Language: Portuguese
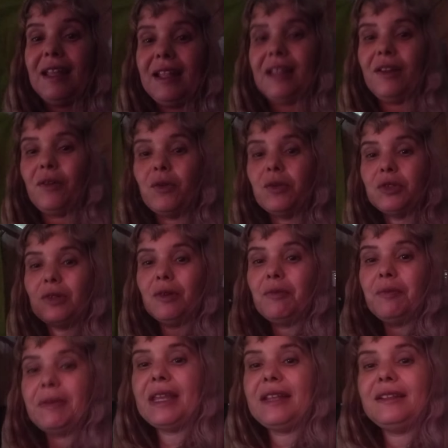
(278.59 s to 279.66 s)
eu uso um
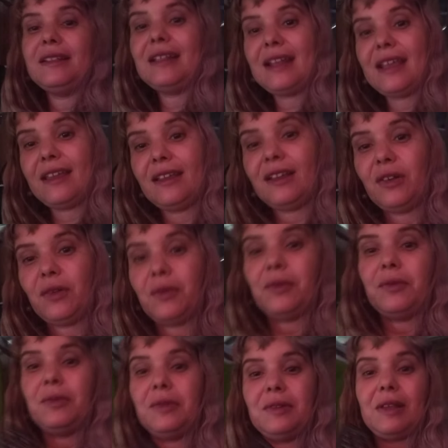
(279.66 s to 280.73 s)
pente, né,
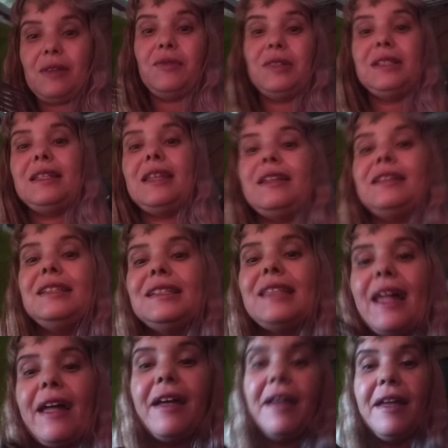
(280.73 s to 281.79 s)
com os dentes
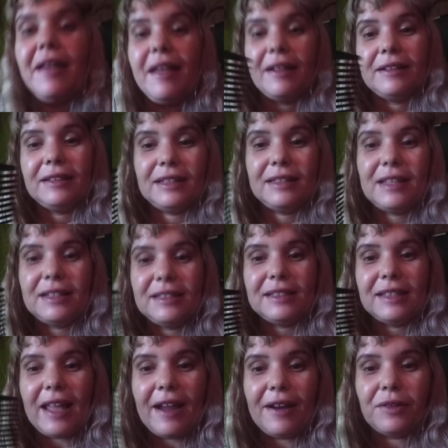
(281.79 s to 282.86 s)
lá, de dentes
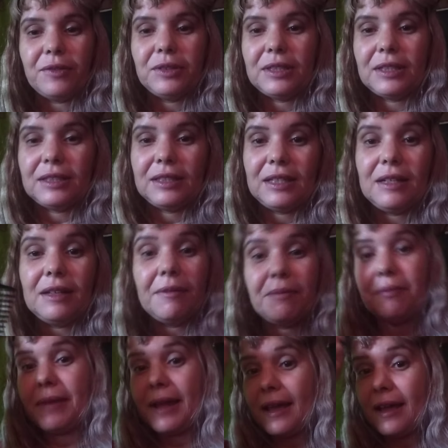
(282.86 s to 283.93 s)
largos assim,
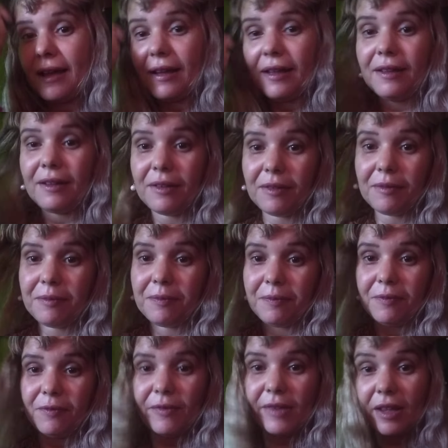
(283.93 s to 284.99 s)
pra
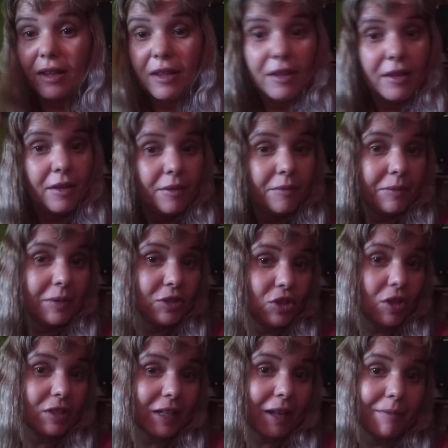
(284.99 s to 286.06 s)

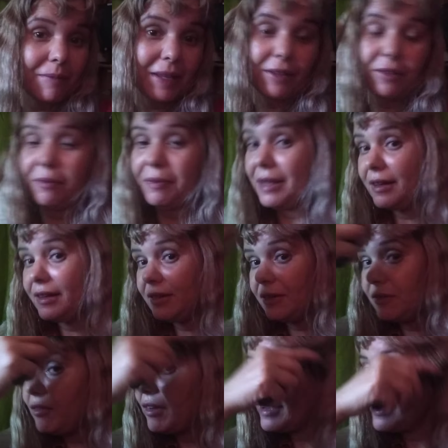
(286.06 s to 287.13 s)
pentear os cabelos, pra ele
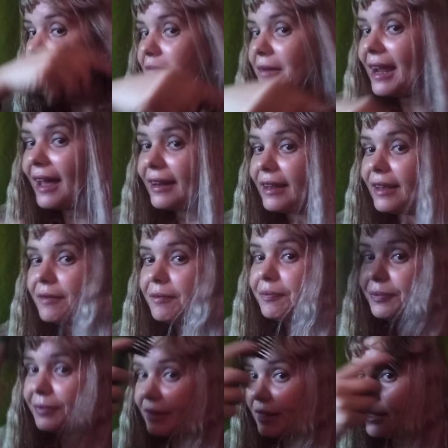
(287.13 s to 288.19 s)
não quebrar, né,
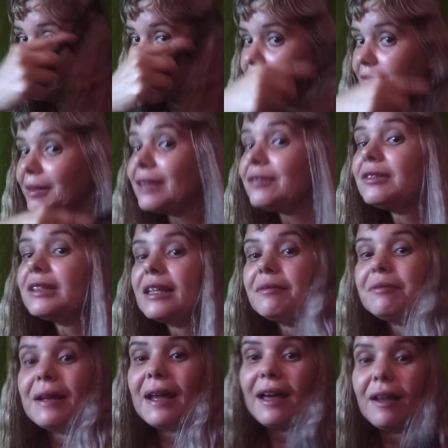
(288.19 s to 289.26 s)
pra não
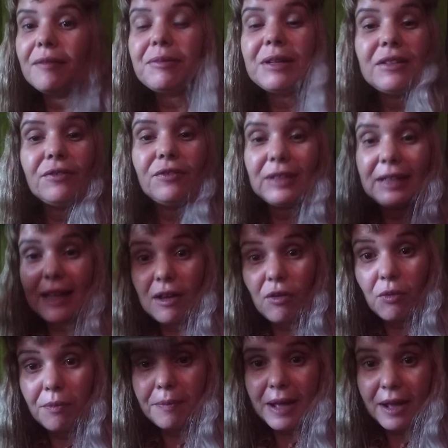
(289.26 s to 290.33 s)
quebrar, pra não ficar
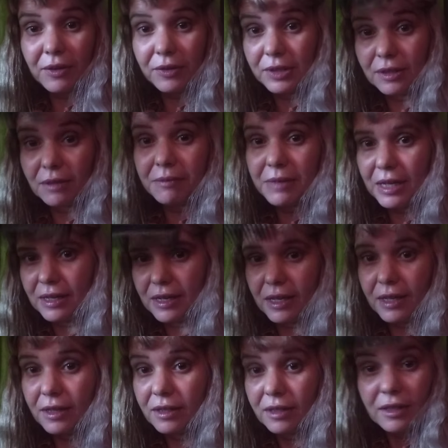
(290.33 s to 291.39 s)
opacos também,
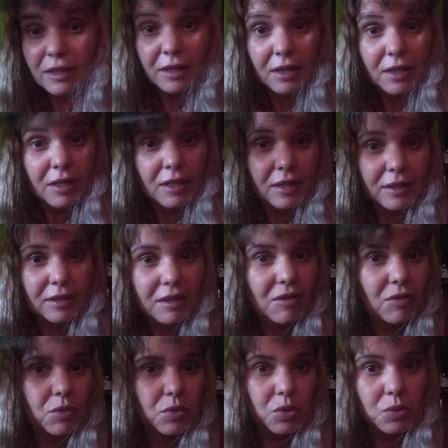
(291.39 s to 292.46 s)
né. Então
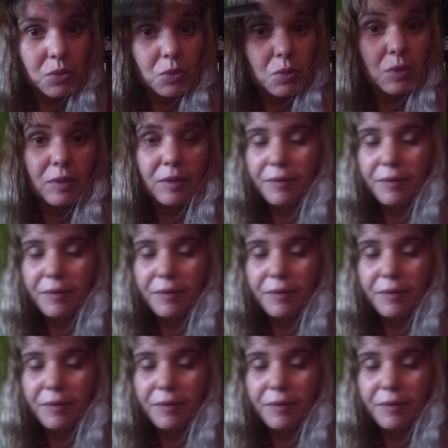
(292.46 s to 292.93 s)
eu uso um,